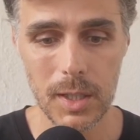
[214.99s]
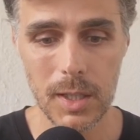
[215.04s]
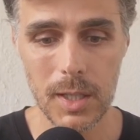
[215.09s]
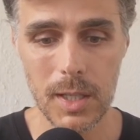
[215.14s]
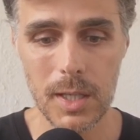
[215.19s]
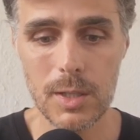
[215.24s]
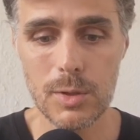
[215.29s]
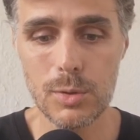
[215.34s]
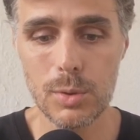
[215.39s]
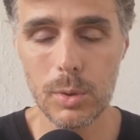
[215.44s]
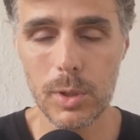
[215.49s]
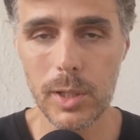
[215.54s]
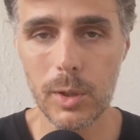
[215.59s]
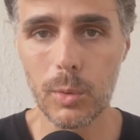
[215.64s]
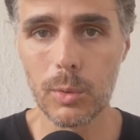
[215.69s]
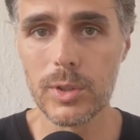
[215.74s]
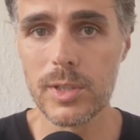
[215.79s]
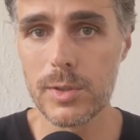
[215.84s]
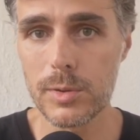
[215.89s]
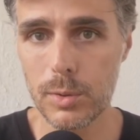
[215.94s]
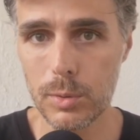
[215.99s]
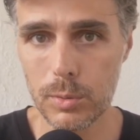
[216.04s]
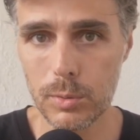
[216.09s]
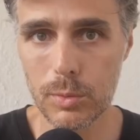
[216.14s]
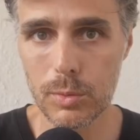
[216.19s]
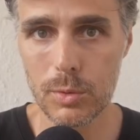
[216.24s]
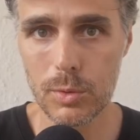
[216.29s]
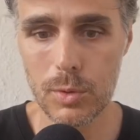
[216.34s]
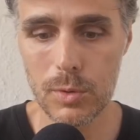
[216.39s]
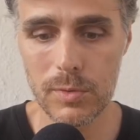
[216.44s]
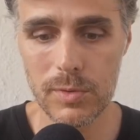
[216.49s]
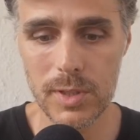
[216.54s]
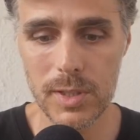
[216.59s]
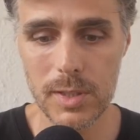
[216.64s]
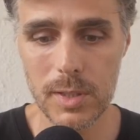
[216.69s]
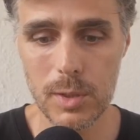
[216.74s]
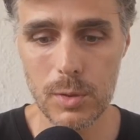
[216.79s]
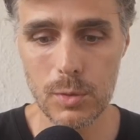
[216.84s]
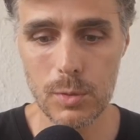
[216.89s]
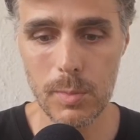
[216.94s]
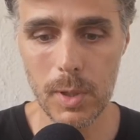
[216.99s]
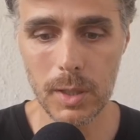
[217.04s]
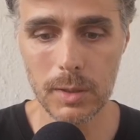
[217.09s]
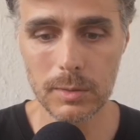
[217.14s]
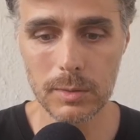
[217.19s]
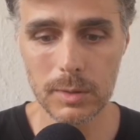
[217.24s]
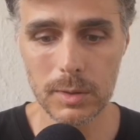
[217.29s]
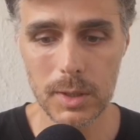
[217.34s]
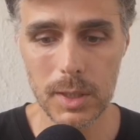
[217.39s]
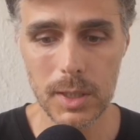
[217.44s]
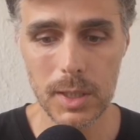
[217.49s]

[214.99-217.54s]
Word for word: et sur les conditions de vie des humains.